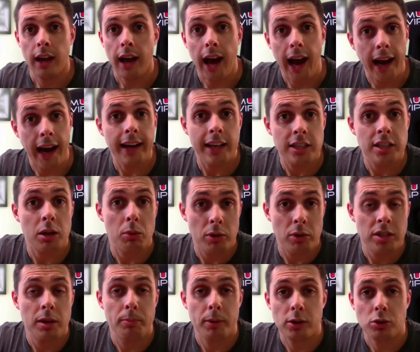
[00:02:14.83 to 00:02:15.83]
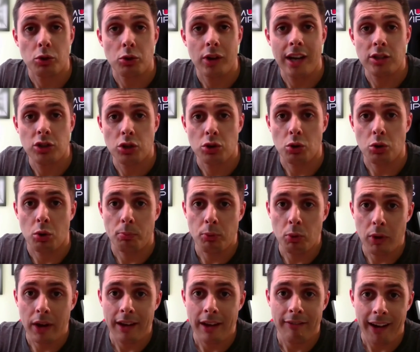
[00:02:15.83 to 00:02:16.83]
Anche se questi personaggi sono
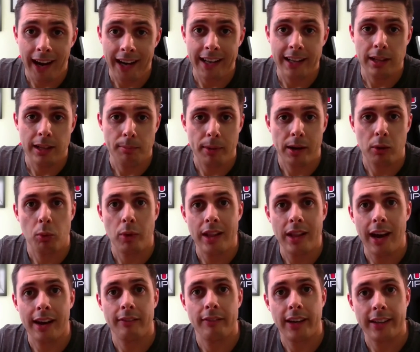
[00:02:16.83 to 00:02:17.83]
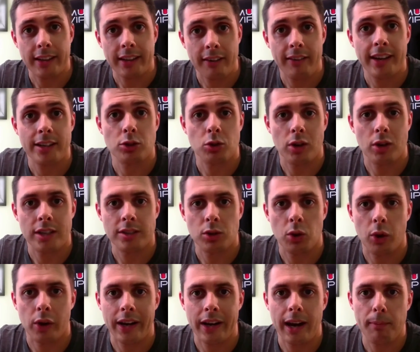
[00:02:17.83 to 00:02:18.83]
più che validi per guidarvi attraverso la
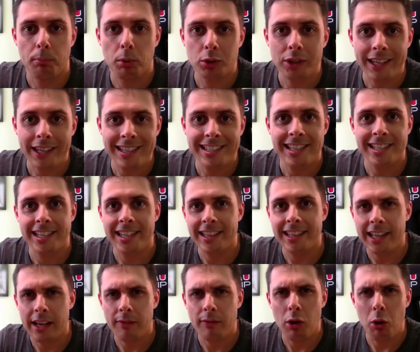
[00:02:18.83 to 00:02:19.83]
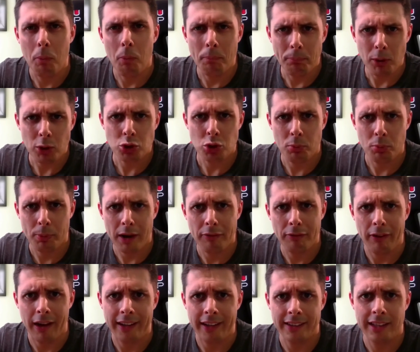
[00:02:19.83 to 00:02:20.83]
storia, potreste sentirvi un po'
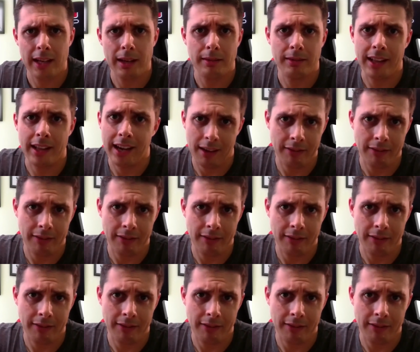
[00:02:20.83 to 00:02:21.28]
sopraffatti dalla